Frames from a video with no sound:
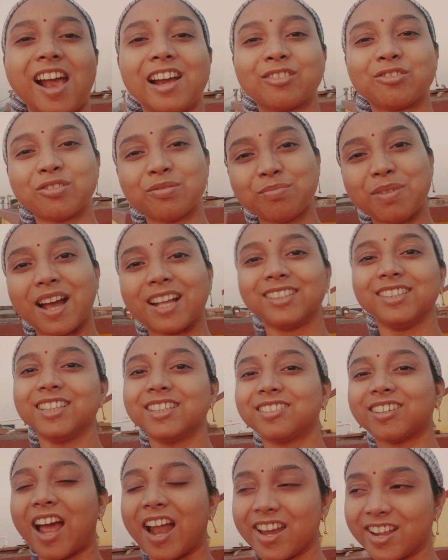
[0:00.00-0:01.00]
এখন বাজে
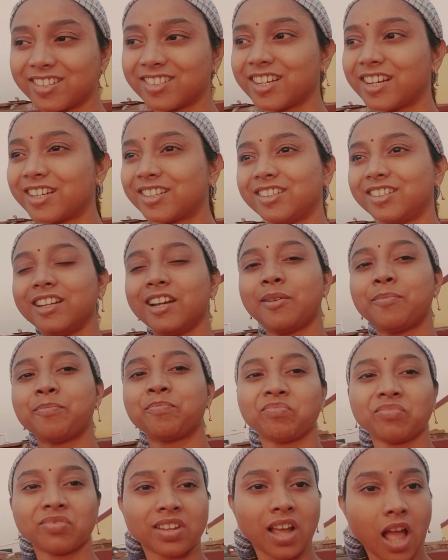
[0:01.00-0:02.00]
সাড়ে চারটে
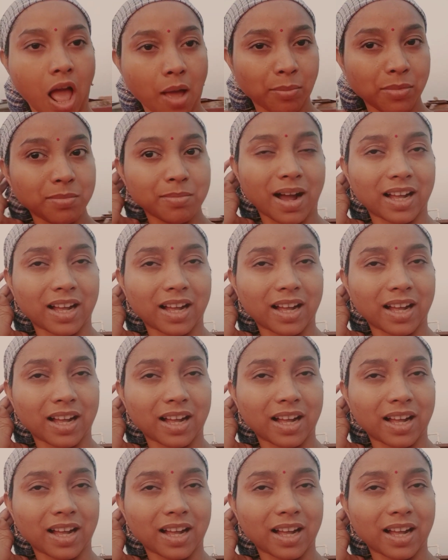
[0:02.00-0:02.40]
আমি